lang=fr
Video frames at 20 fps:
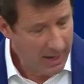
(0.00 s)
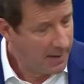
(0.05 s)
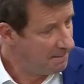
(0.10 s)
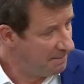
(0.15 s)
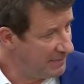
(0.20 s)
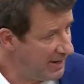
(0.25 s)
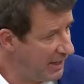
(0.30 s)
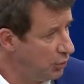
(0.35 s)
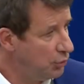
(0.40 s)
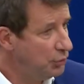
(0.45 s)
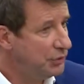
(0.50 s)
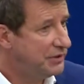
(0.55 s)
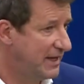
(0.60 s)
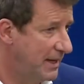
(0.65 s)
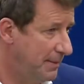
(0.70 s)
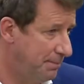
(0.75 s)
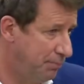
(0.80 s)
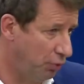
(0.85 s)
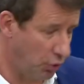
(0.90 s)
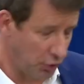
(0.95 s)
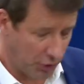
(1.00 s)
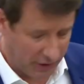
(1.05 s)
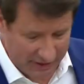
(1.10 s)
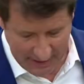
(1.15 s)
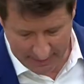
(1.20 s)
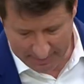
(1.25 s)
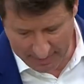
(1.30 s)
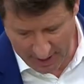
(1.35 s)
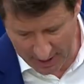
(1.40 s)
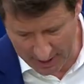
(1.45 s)
Mais lutter pour le
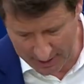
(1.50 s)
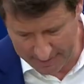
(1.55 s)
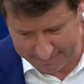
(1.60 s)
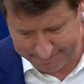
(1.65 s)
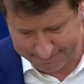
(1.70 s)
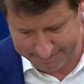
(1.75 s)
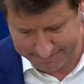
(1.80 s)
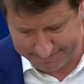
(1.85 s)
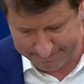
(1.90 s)
climat